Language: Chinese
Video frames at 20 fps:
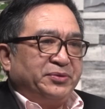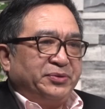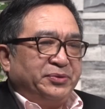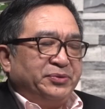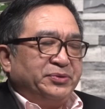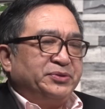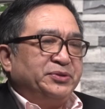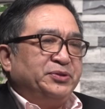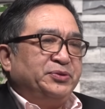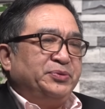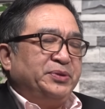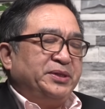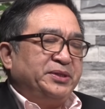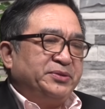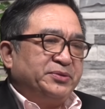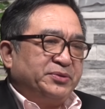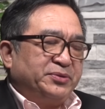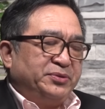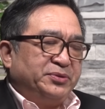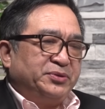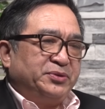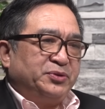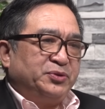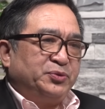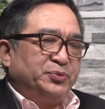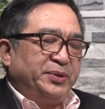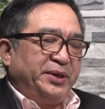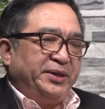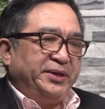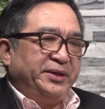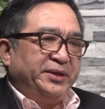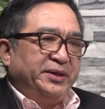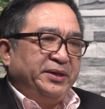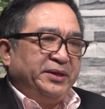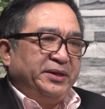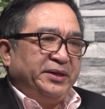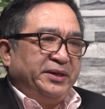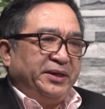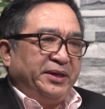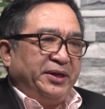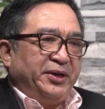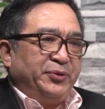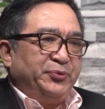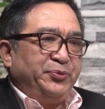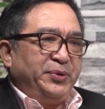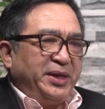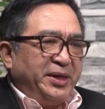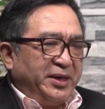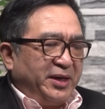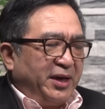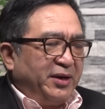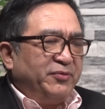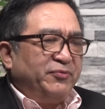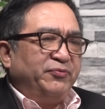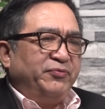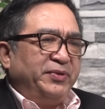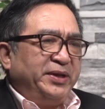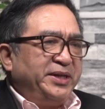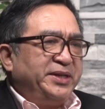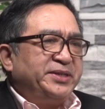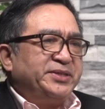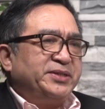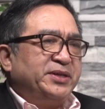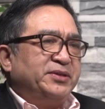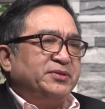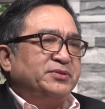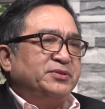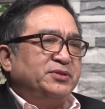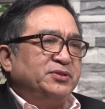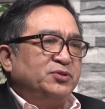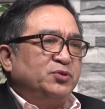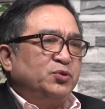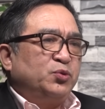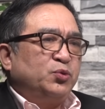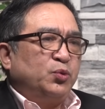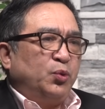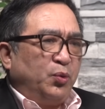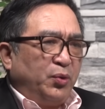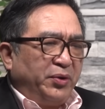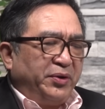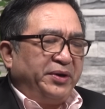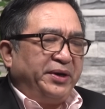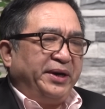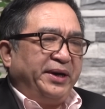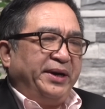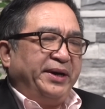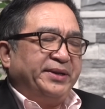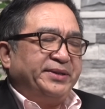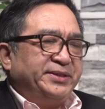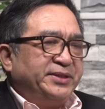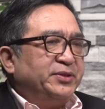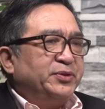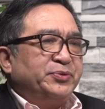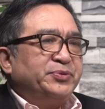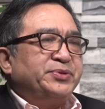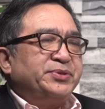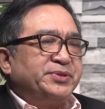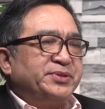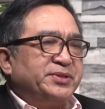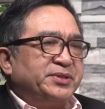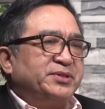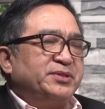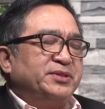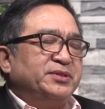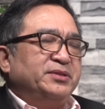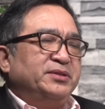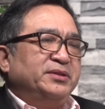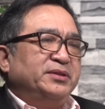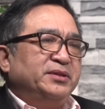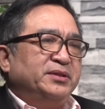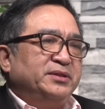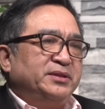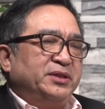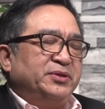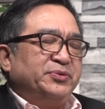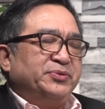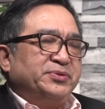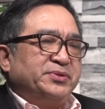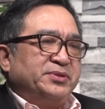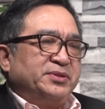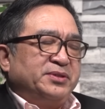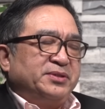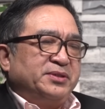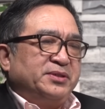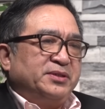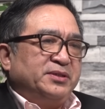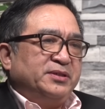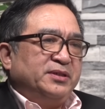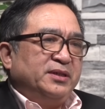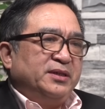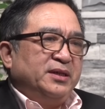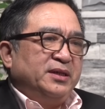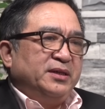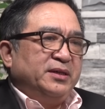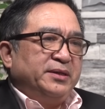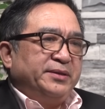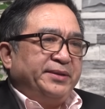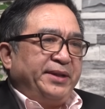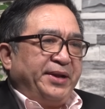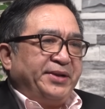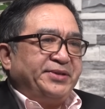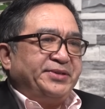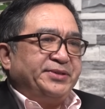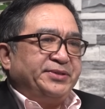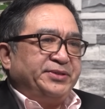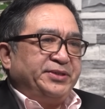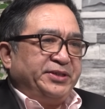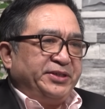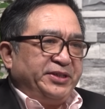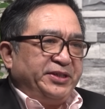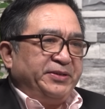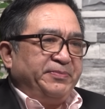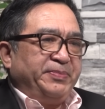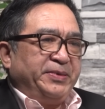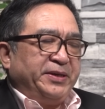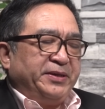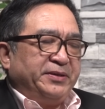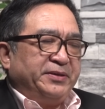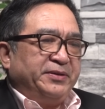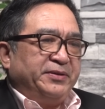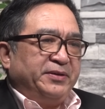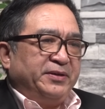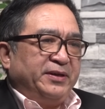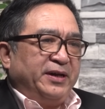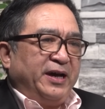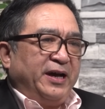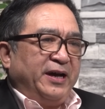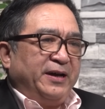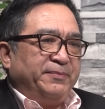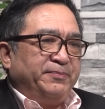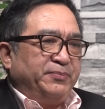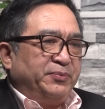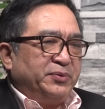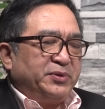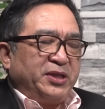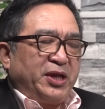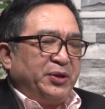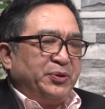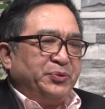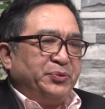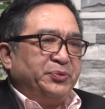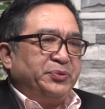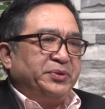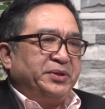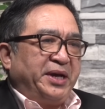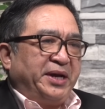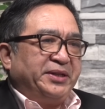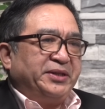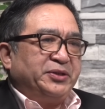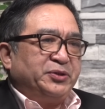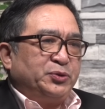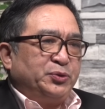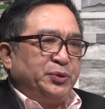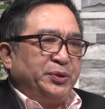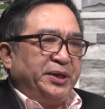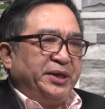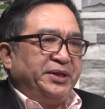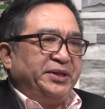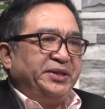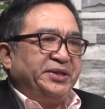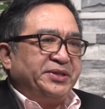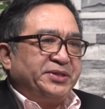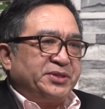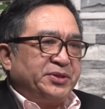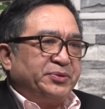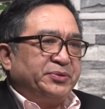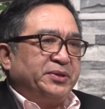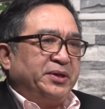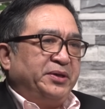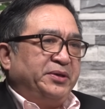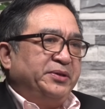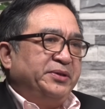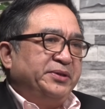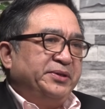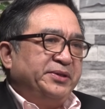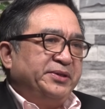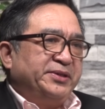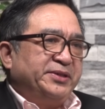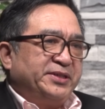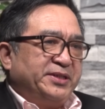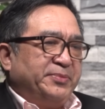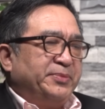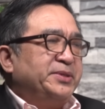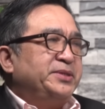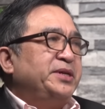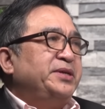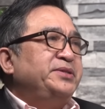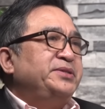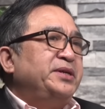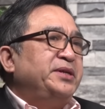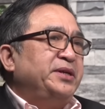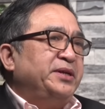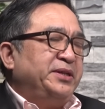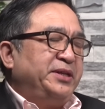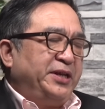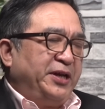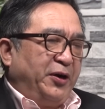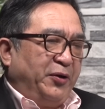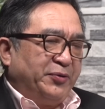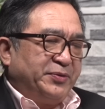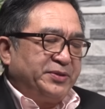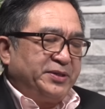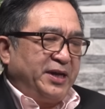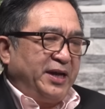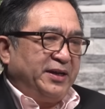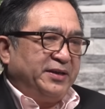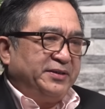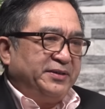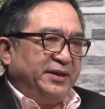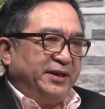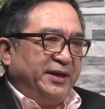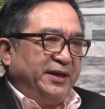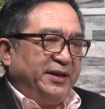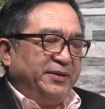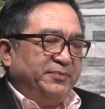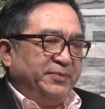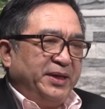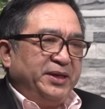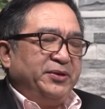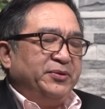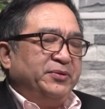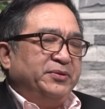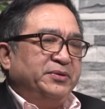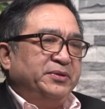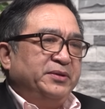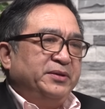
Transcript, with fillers: 控制谁就控制谁，呃，怨恨非常之多啊，这都是事实，这都是事实。但是习近平啊，不等于他的权力受到什么真正的挑战啊，没有。